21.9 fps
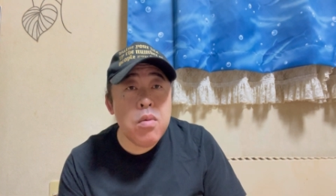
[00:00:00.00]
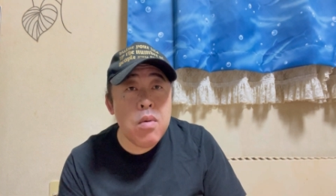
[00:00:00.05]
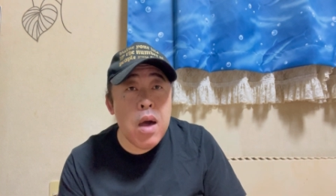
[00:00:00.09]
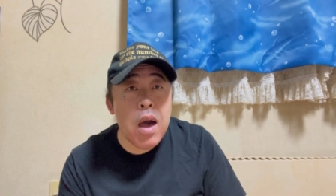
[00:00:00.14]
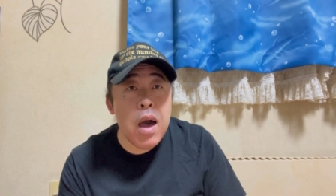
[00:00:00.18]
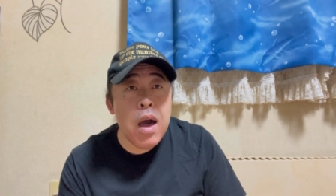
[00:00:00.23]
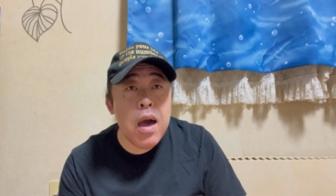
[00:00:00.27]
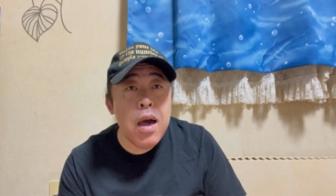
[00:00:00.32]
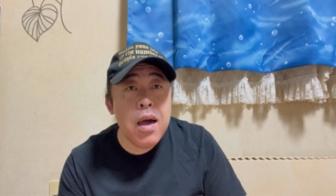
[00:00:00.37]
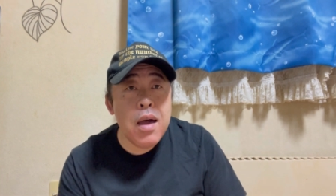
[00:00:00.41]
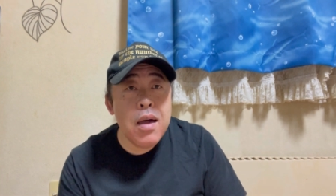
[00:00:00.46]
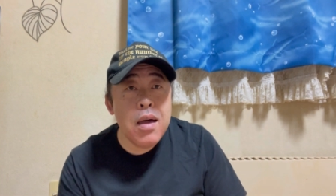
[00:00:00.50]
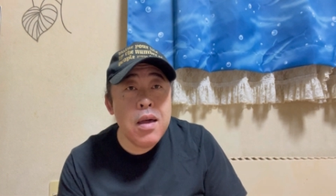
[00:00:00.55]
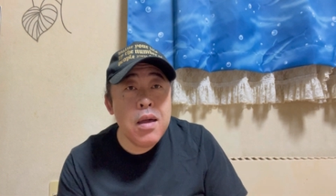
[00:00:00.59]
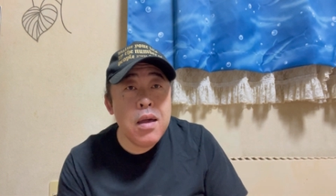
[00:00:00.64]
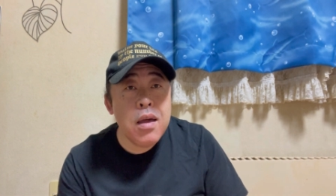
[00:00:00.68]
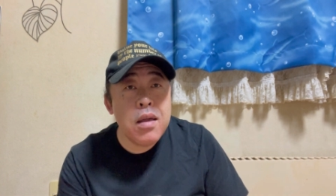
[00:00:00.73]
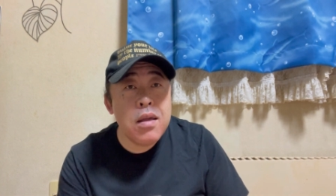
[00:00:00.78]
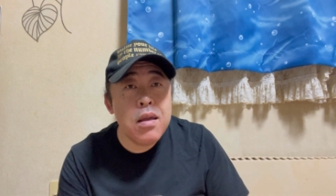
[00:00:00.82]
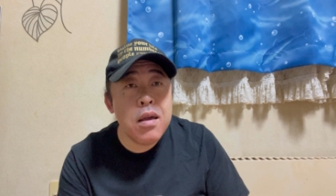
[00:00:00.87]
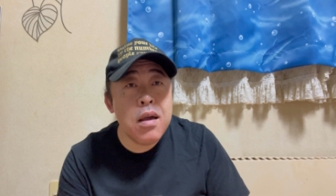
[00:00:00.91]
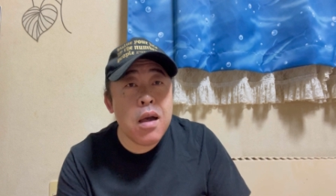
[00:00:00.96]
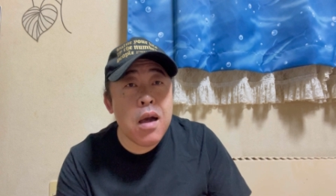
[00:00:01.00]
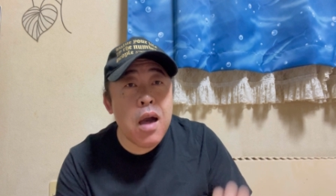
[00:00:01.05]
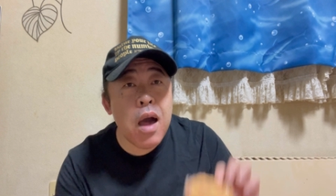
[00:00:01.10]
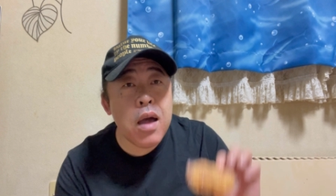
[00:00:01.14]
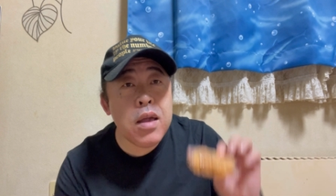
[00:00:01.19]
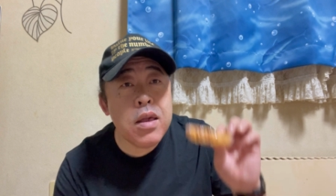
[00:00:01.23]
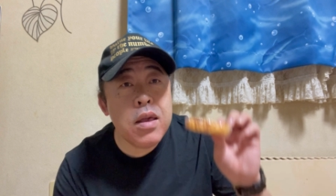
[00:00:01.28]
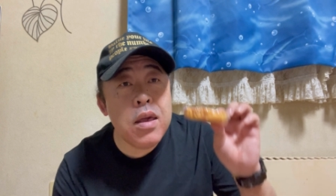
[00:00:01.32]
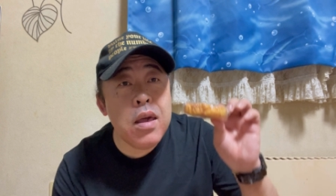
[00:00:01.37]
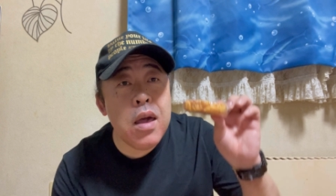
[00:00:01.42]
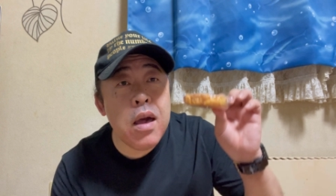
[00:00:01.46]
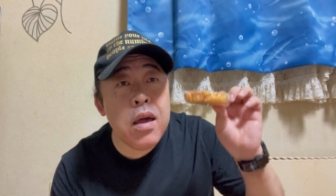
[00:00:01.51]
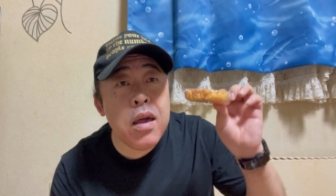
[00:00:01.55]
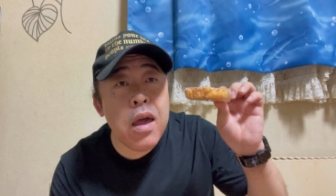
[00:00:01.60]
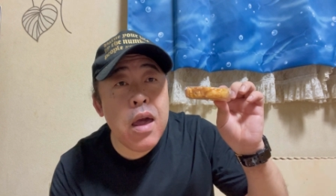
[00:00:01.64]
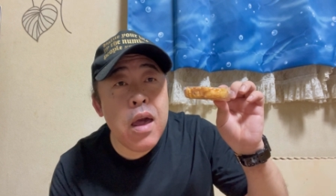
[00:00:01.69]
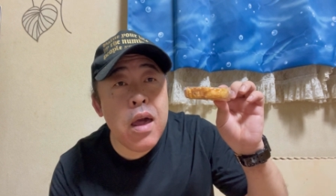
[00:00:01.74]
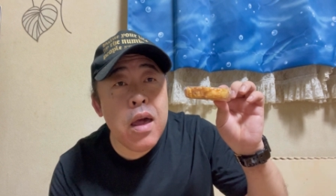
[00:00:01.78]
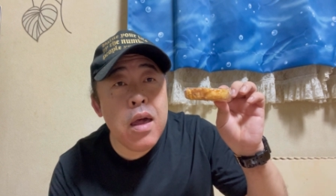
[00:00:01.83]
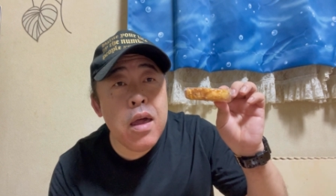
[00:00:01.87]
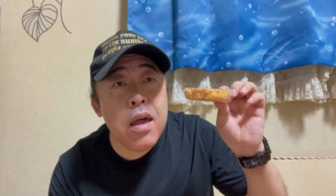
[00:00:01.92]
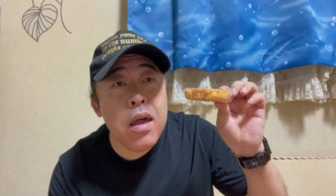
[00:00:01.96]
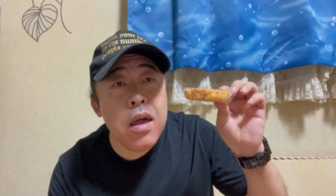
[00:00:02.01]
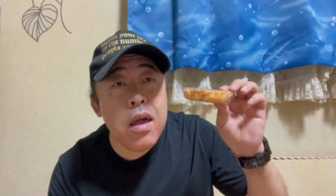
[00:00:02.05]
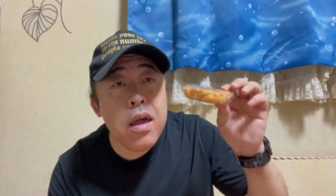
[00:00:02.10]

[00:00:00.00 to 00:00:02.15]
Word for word: わかき揚げ